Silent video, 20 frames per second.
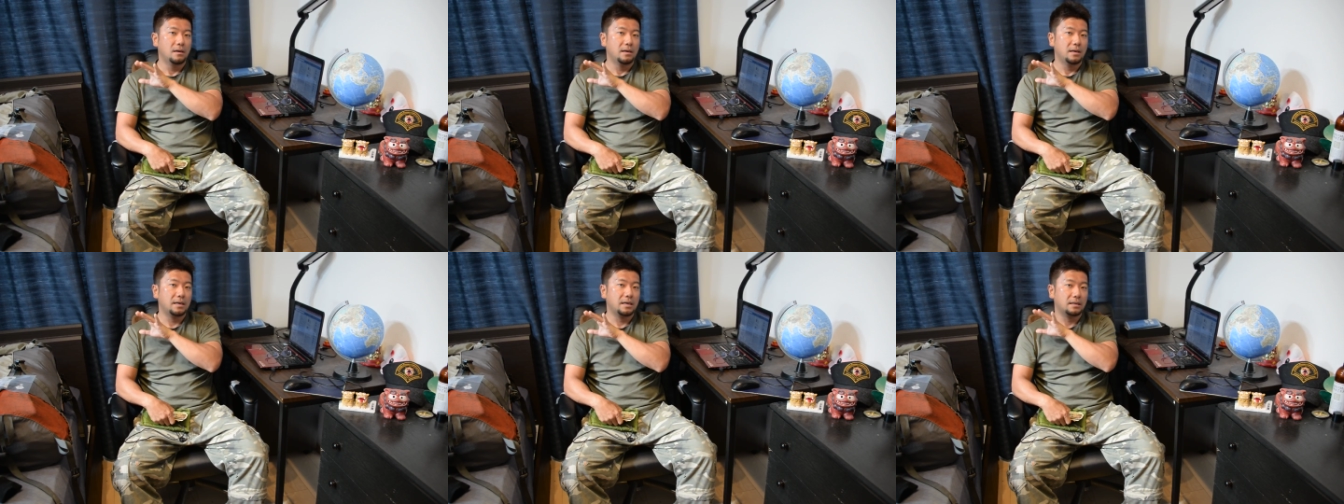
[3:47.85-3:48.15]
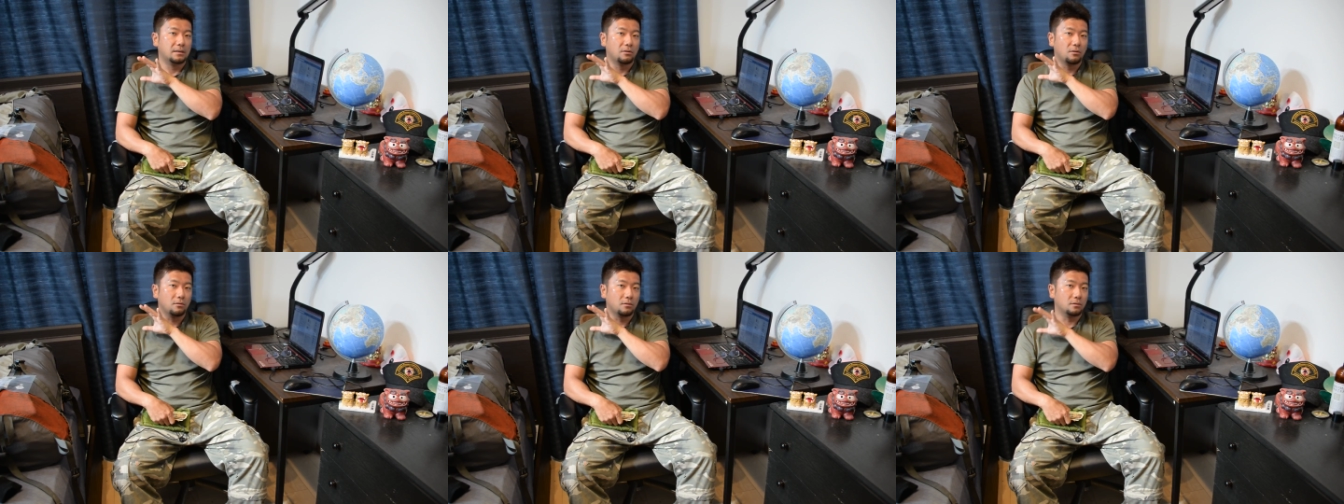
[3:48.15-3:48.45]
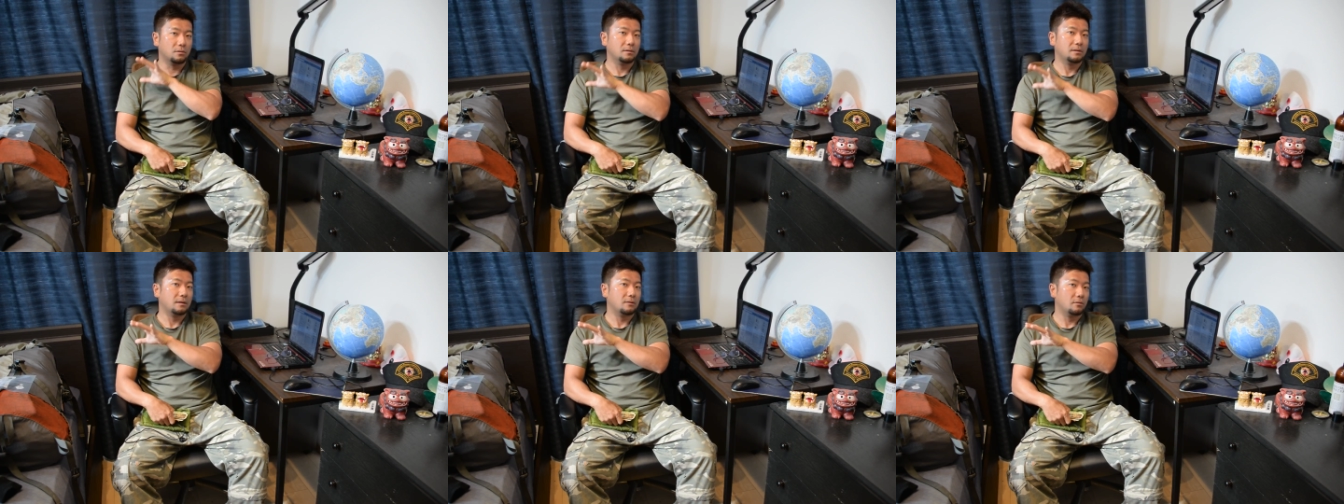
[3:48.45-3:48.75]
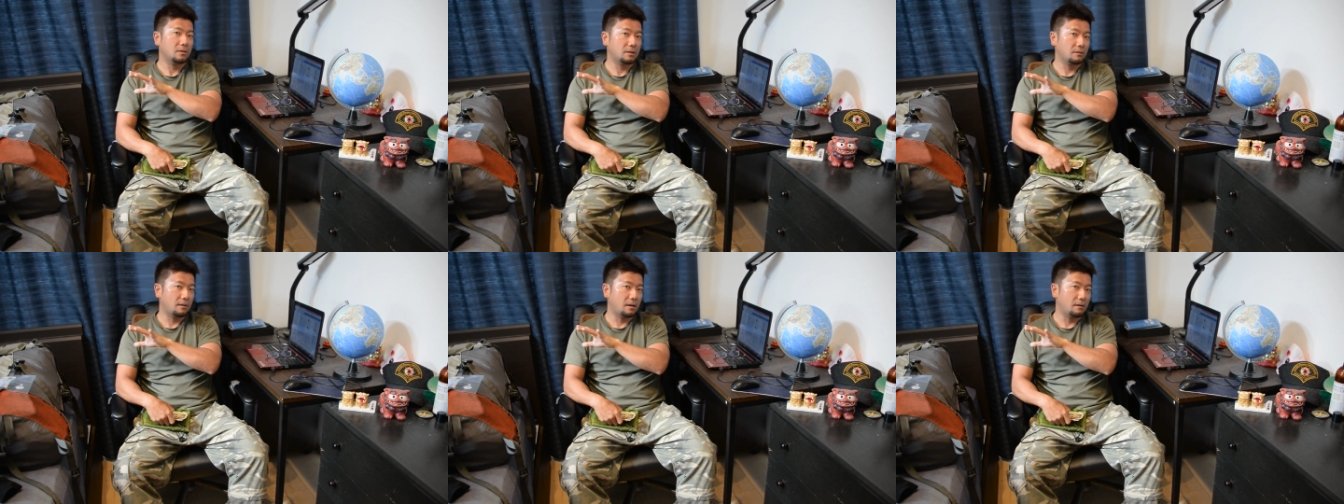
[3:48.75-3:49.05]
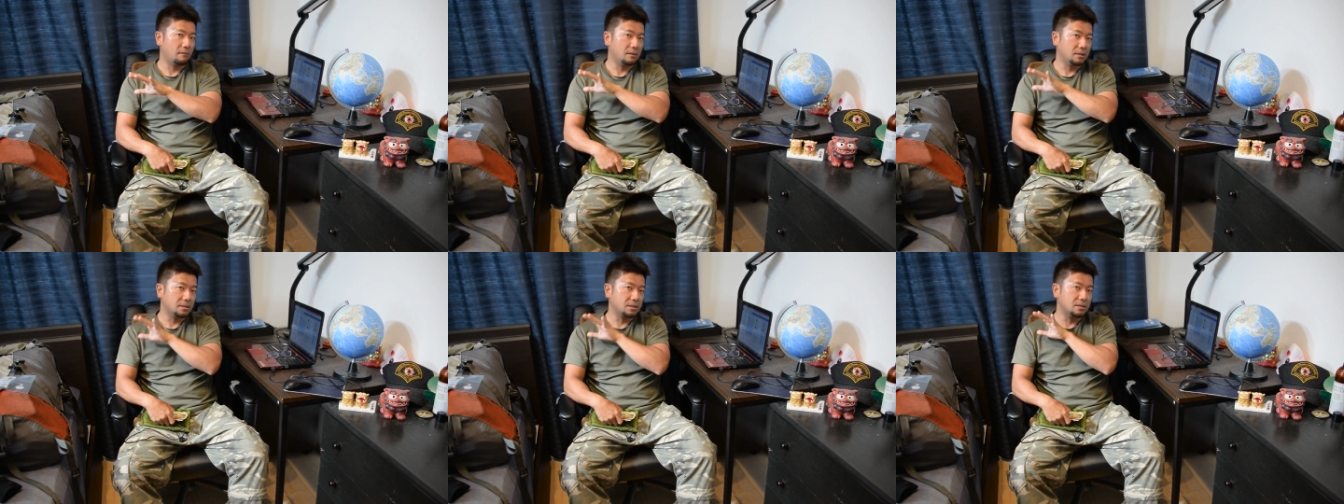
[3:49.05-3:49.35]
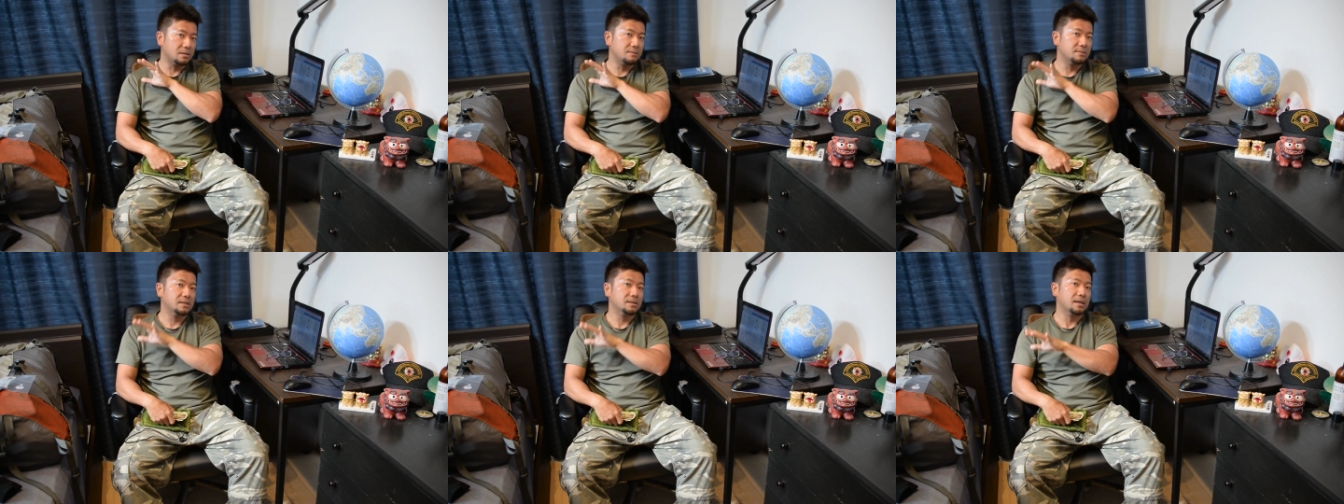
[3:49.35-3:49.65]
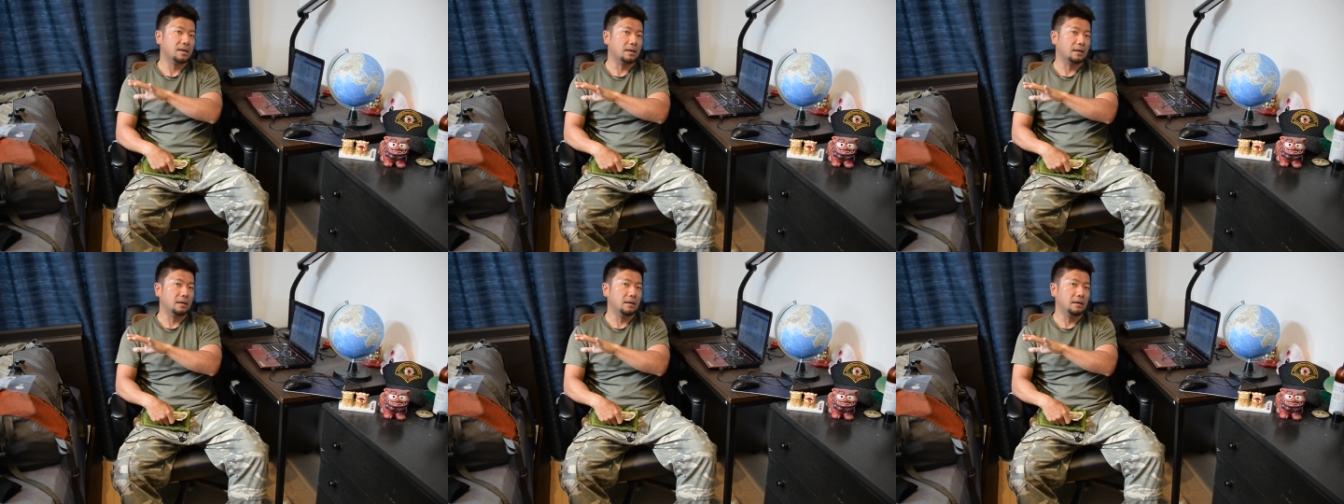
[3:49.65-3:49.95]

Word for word: えー、どこの動画とは私言いません。